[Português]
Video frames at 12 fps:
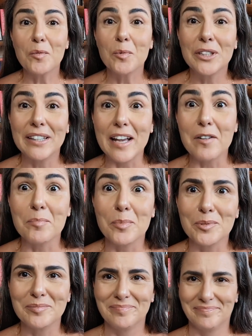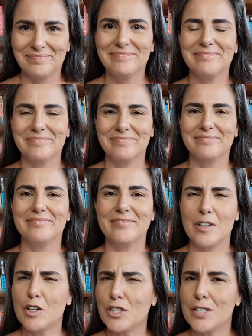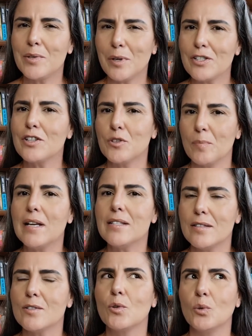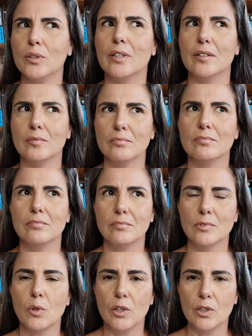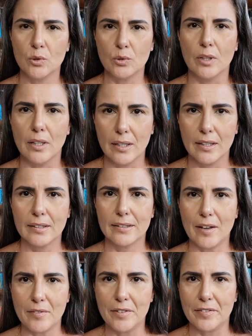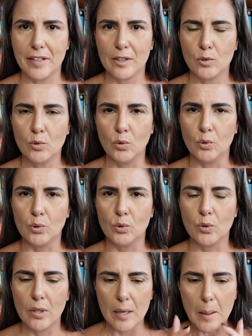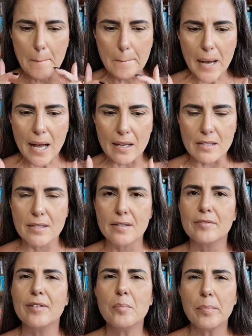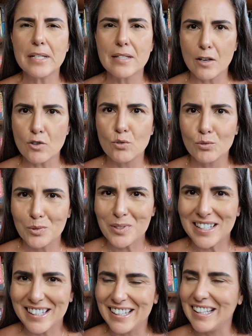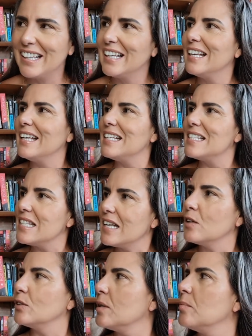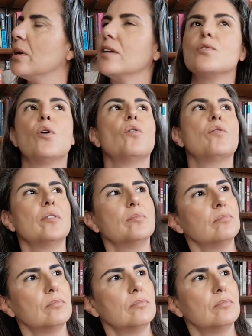como o tempo. Eu acho que isso é o que a gente mais escuta quando está vivendo um luto. Mas vamos pensar juntos aqui. Será que o tempo resolve